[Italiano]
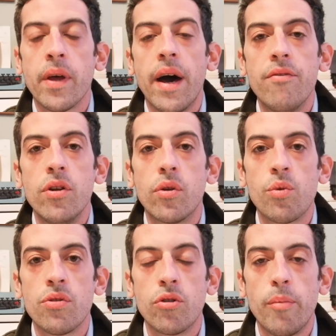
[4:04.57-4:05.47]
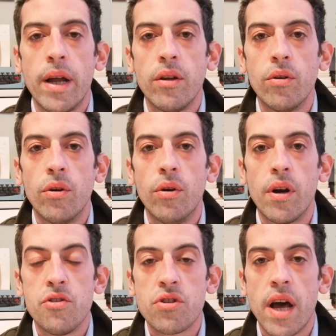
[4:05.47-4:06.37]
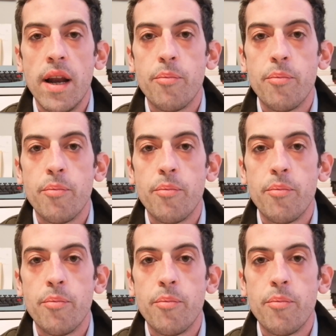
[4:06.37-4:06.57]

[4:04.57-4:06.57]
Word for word: ha vinto questo bando regionale